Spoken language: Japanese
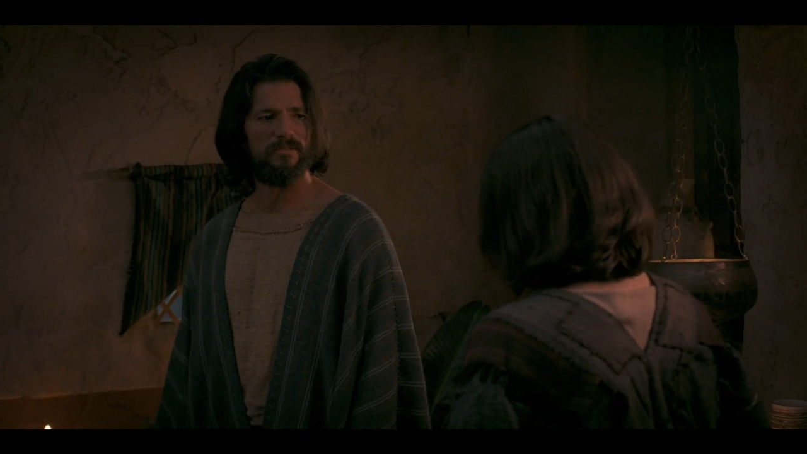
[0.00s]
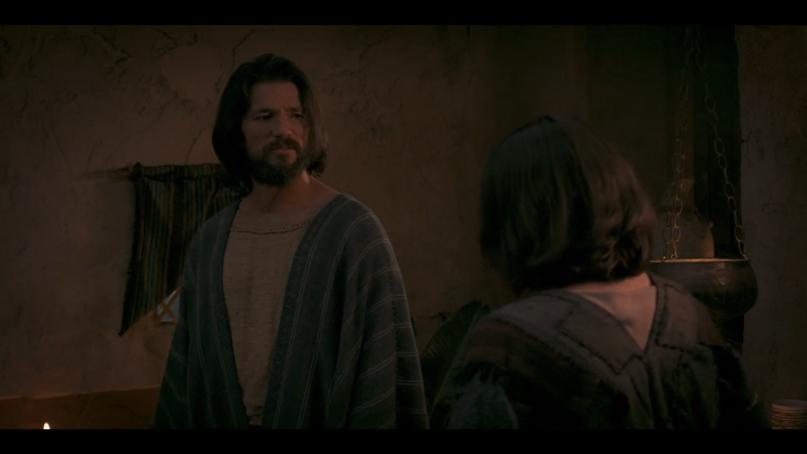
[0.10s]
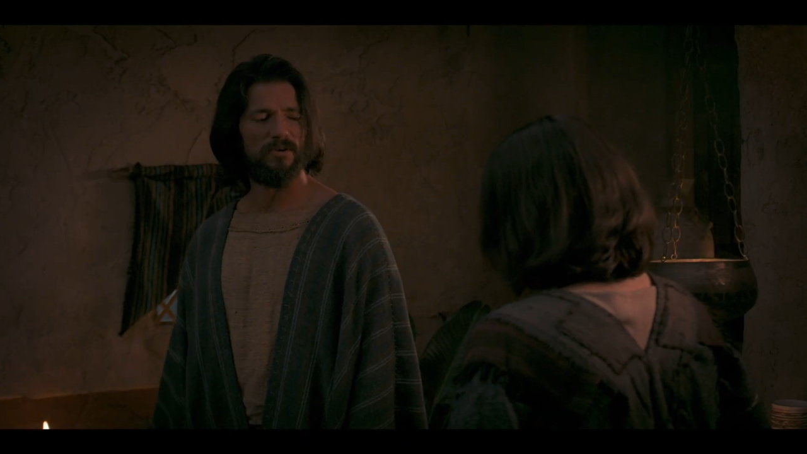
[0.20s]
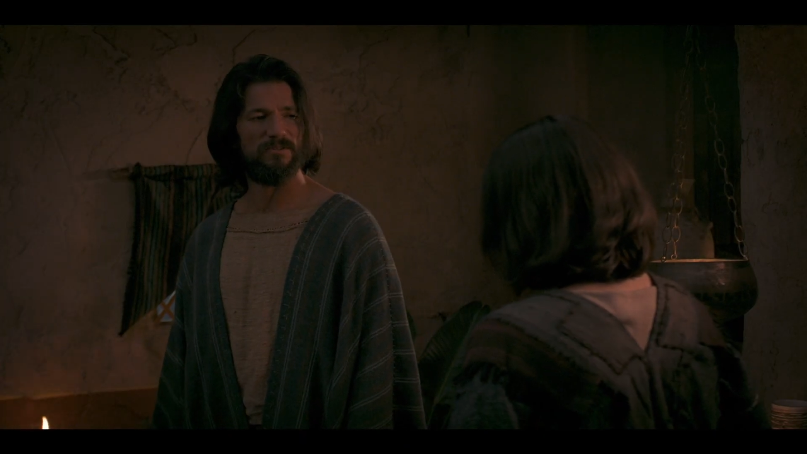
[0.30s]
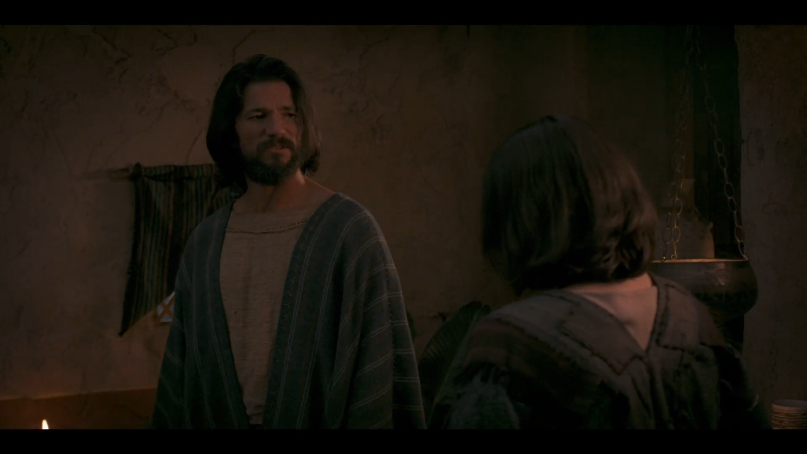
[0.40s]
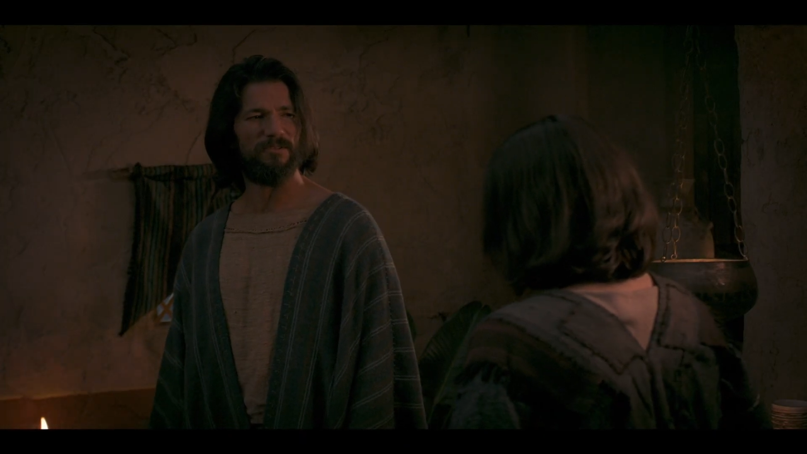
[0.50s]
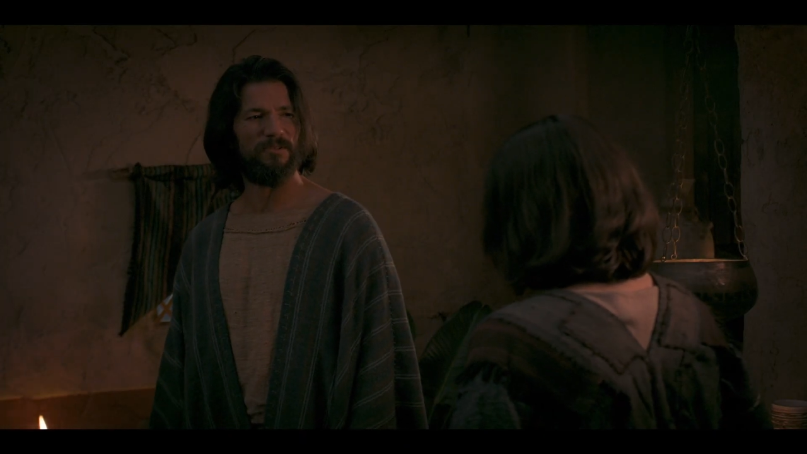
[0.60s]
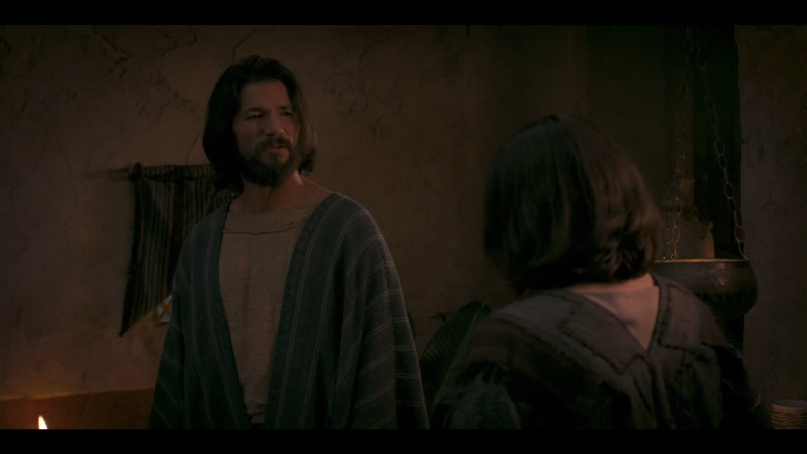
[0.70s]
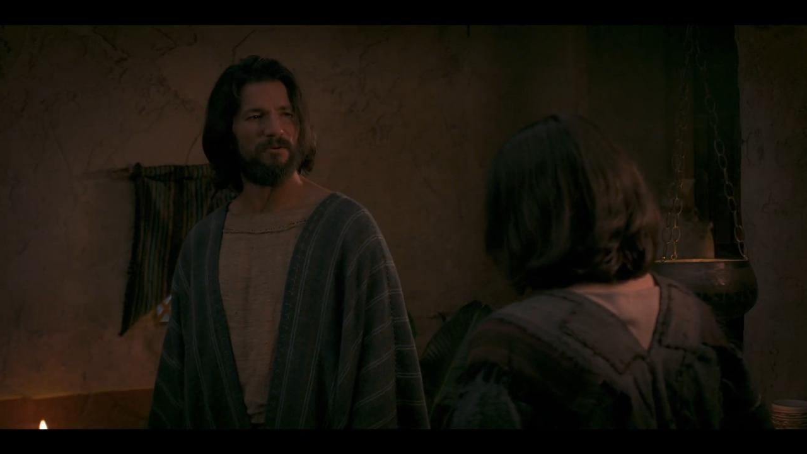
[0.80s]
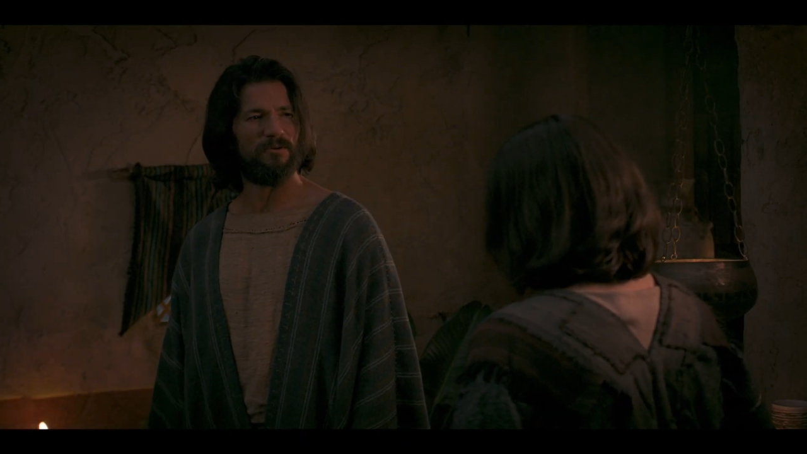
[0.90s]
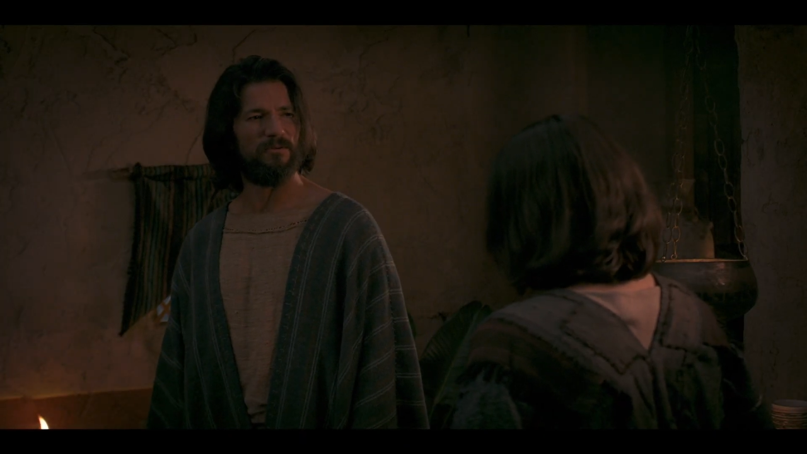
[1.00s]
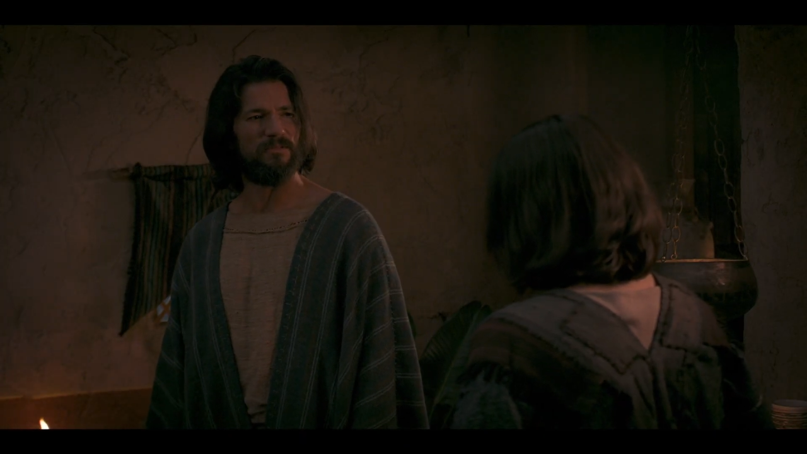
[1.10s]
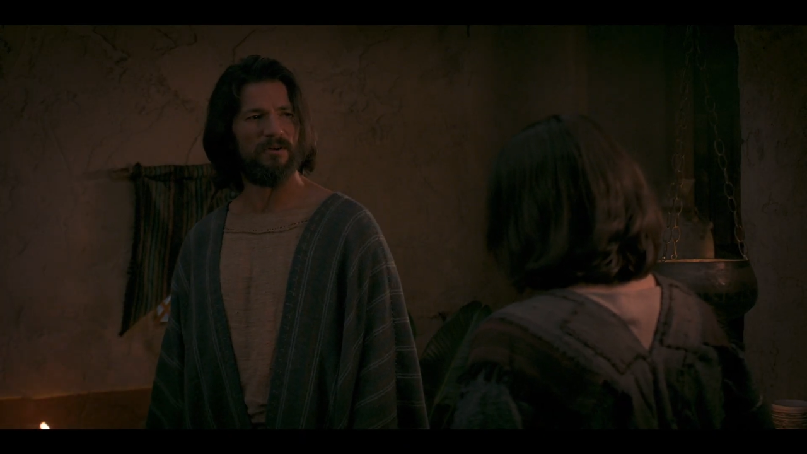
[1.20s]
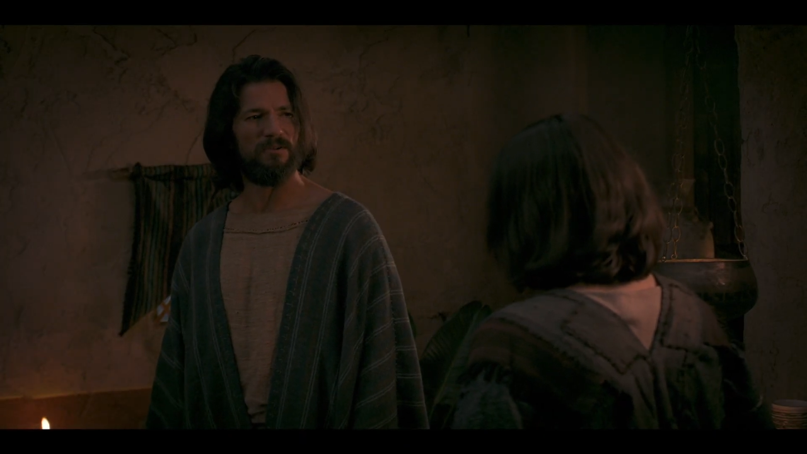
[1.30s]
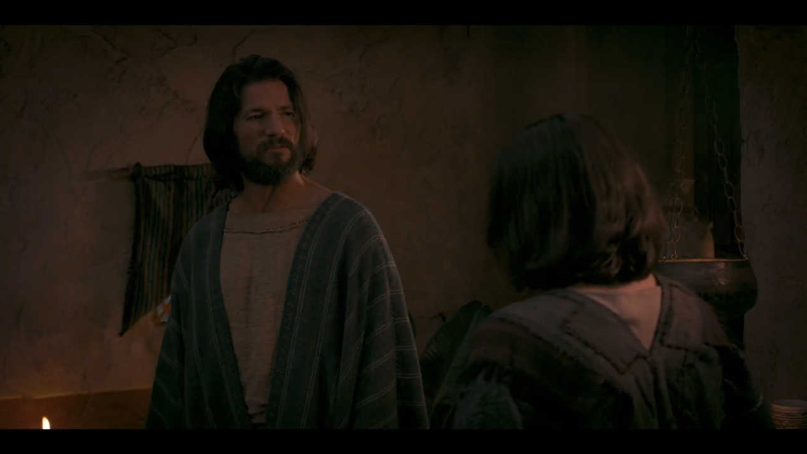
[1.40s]
思いと勢力と
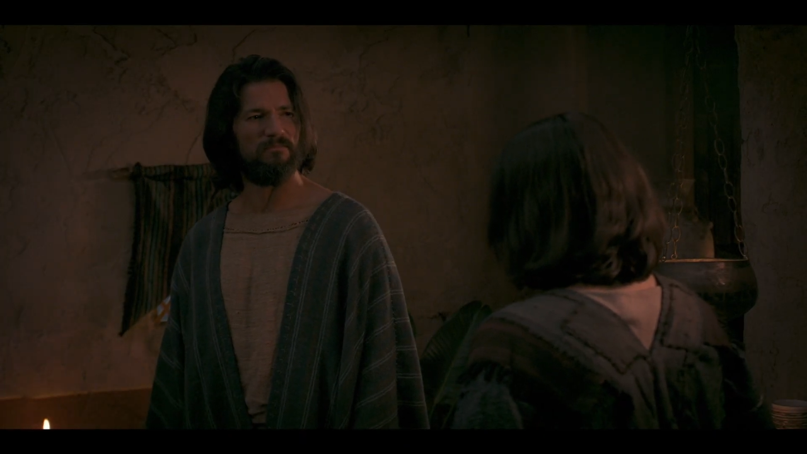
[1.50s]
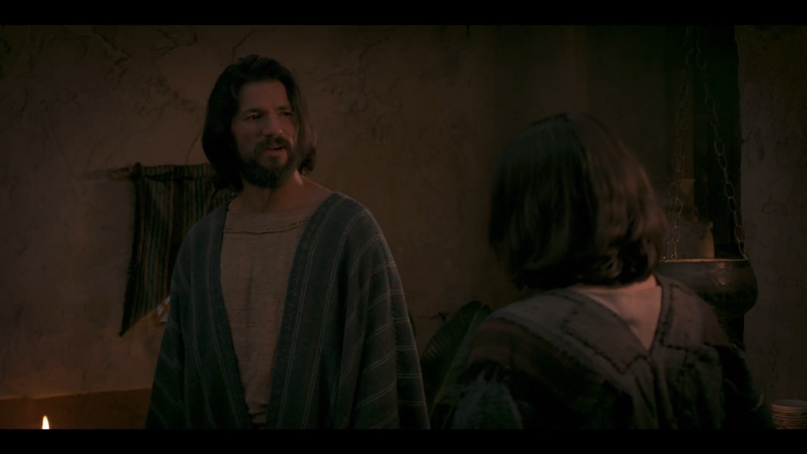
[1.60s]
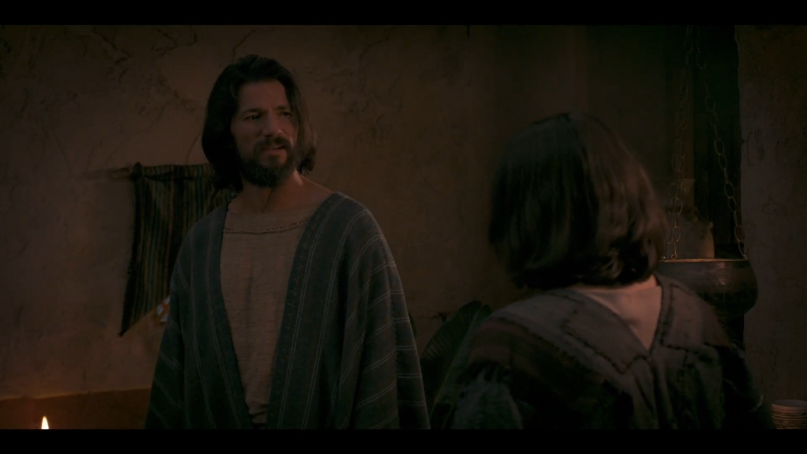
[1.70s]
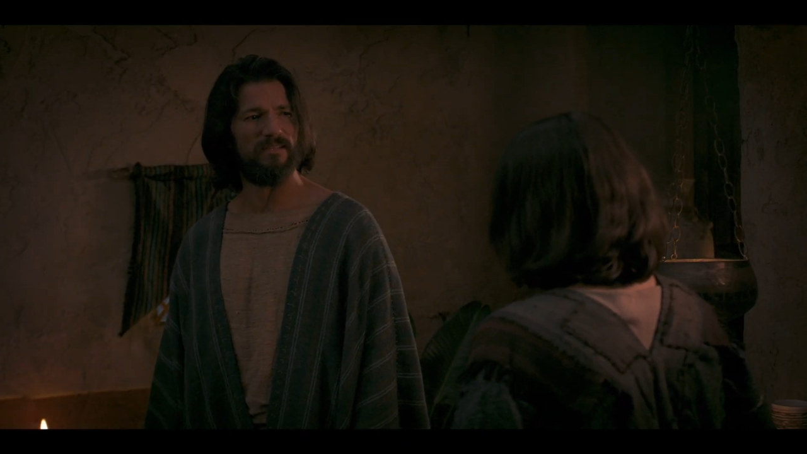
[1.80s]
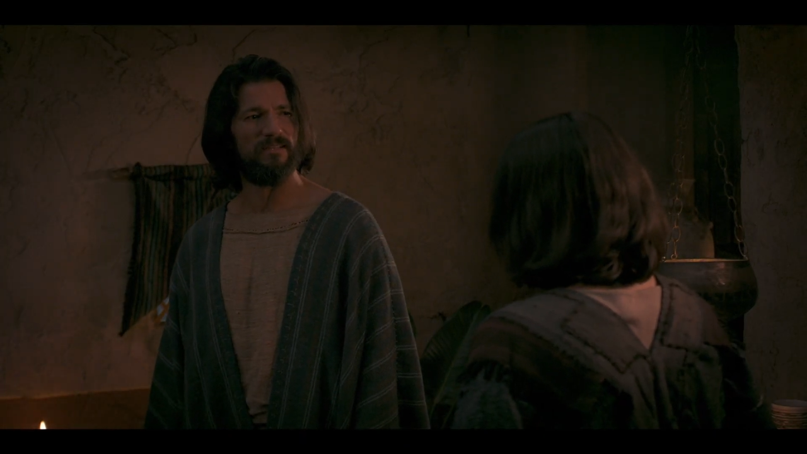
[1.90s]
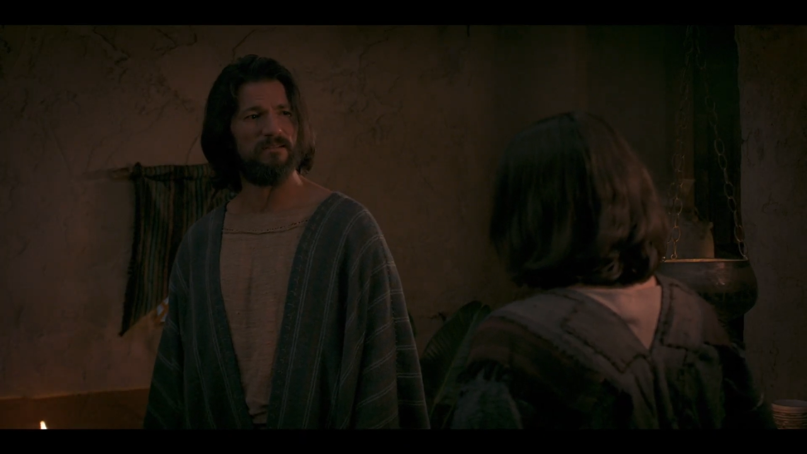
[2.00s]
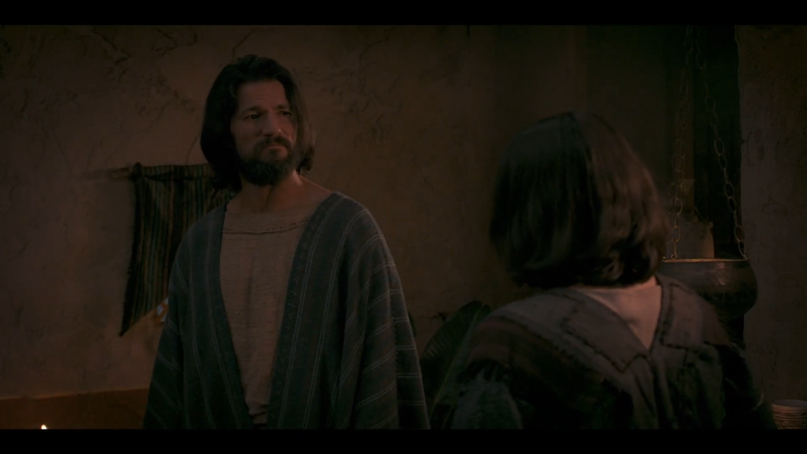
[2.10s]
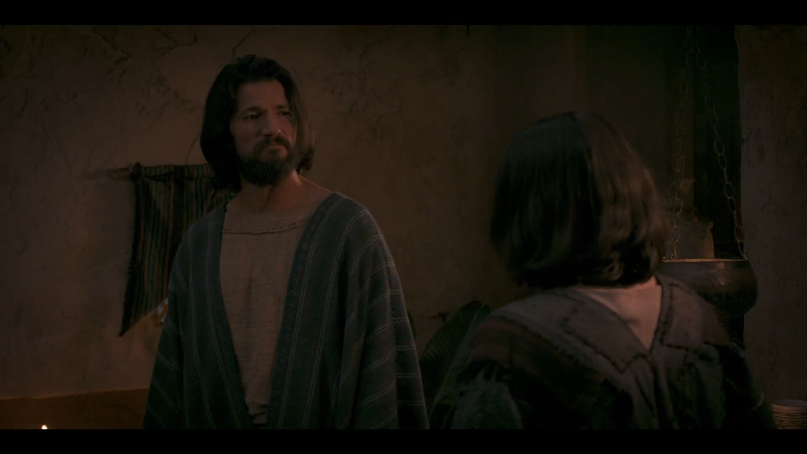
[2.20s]
力を尽くして